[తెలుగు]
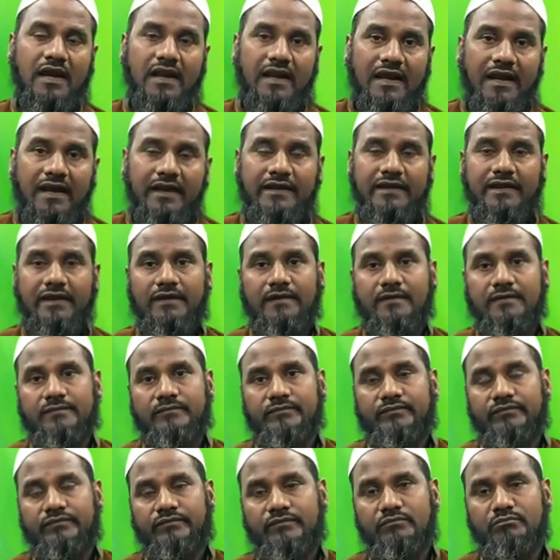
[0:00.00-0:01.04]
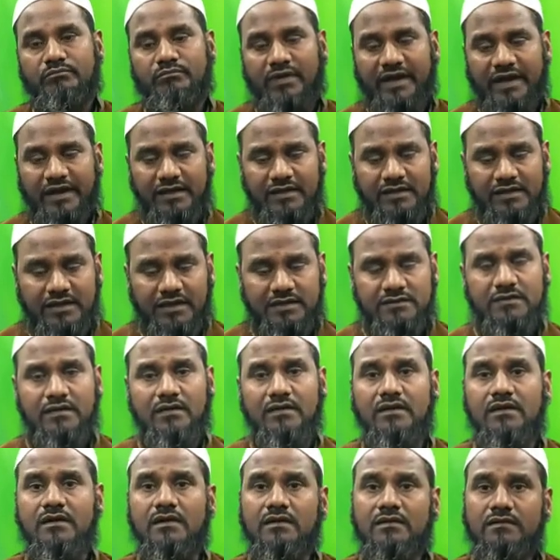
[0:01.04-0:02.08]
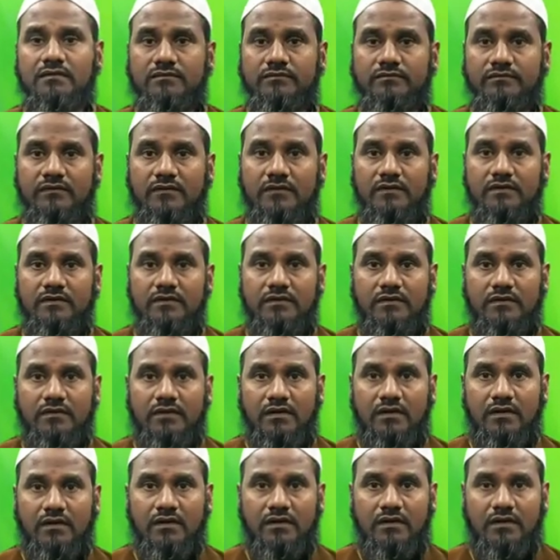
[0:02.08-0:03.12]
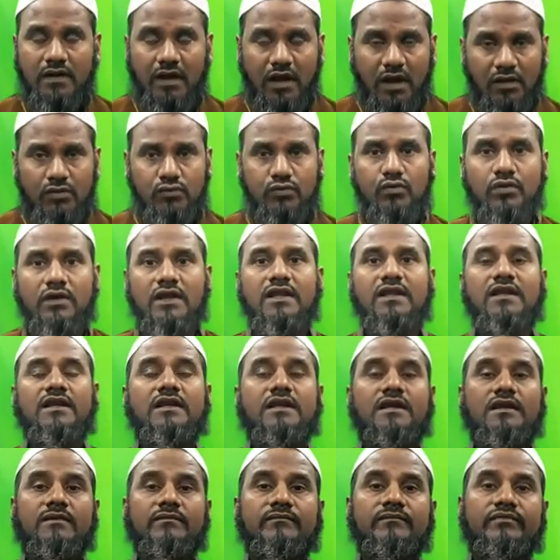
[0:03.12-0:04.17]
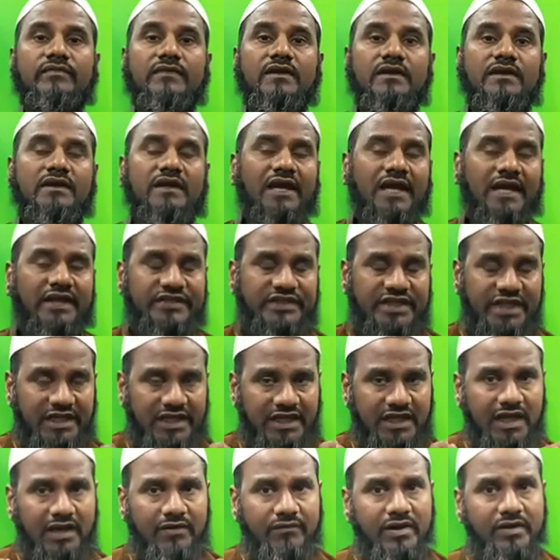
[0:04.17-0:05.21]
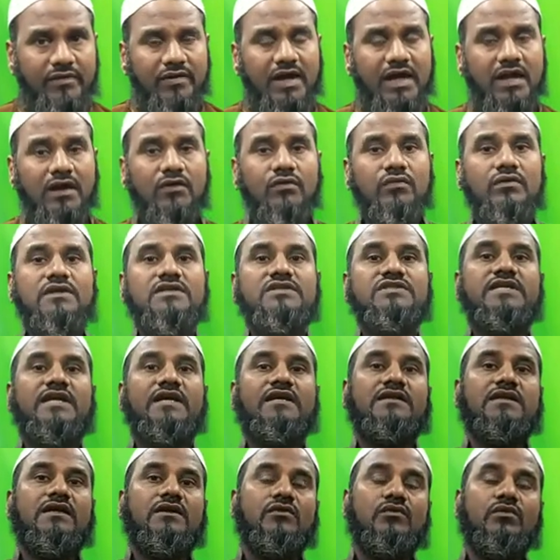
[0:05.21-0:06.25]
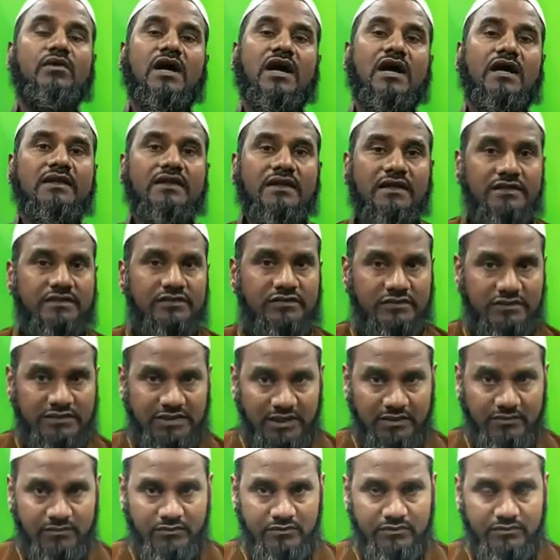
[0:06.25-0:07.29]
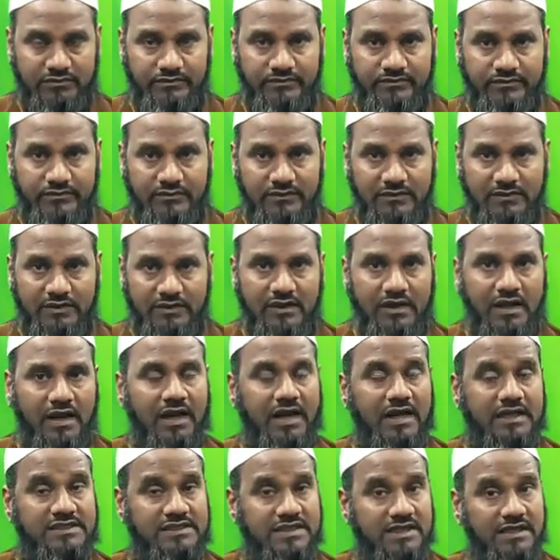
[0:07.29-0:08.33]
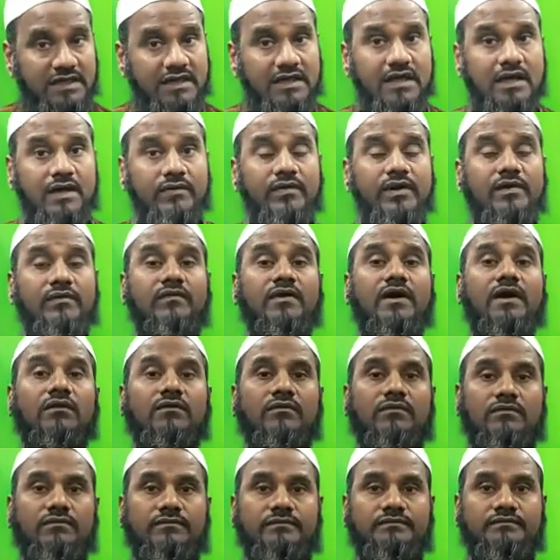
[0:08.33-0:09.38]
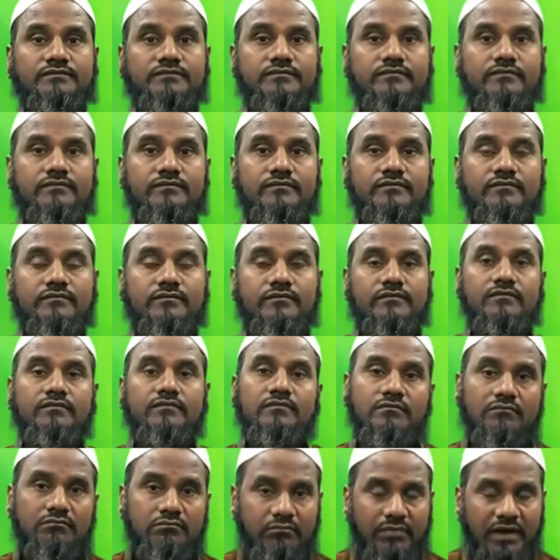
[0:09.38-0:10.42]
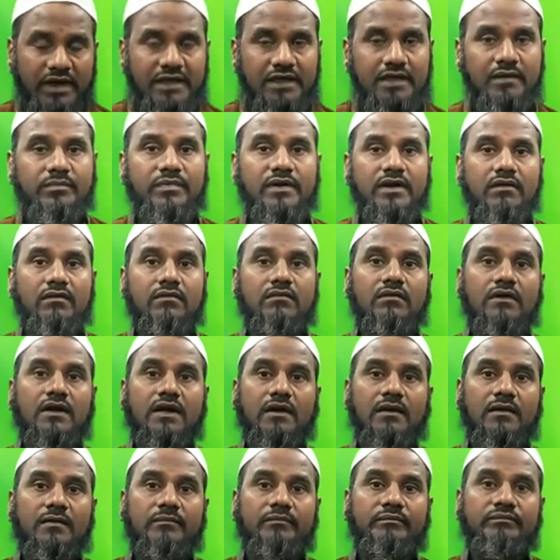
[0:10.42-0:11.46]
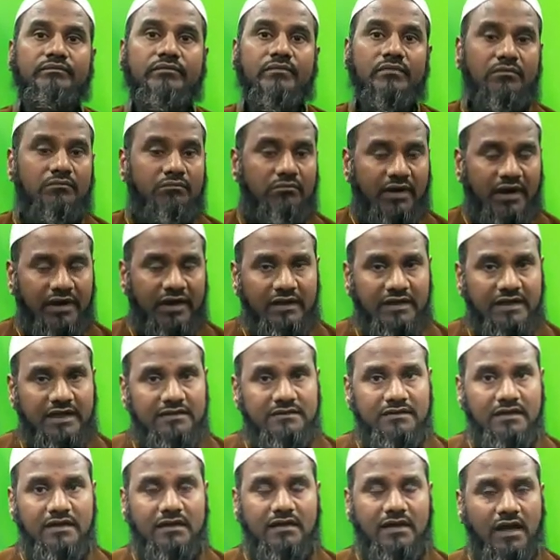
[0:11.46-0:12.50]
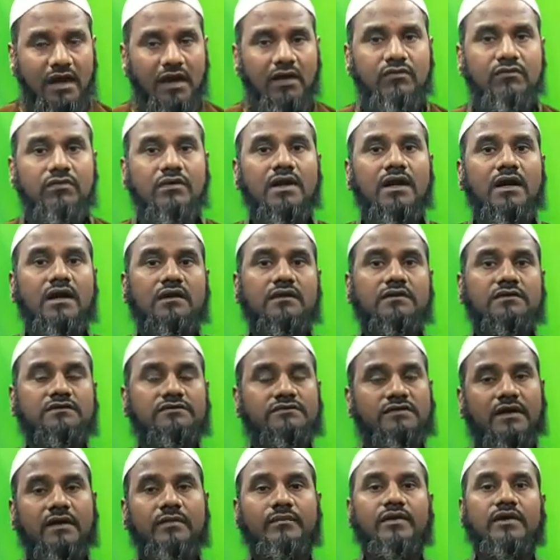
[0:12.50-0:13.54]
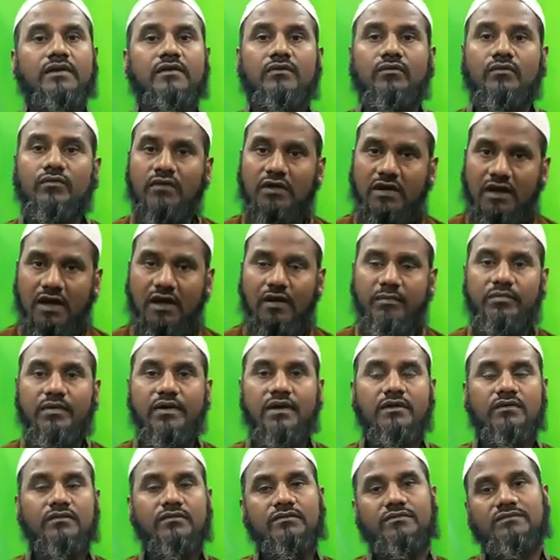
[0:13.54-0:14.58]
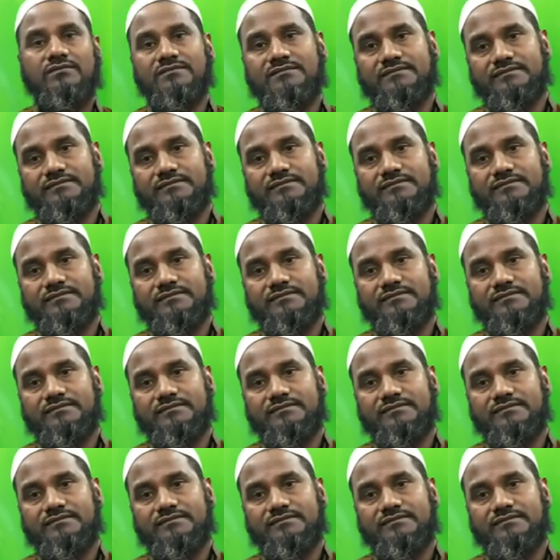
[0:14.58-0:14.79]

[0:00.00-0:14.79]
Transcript: అలాగే బహిర్గతం కాకూడదని ఏ శరీర అవయవాల గురించి అయితే నువ్వు ఆదేశించావో ఆ శరీర అవయవాలు బయటపడకుండా బహిర్గతం కాకుండా స్వామి నువ్వు కాపాడు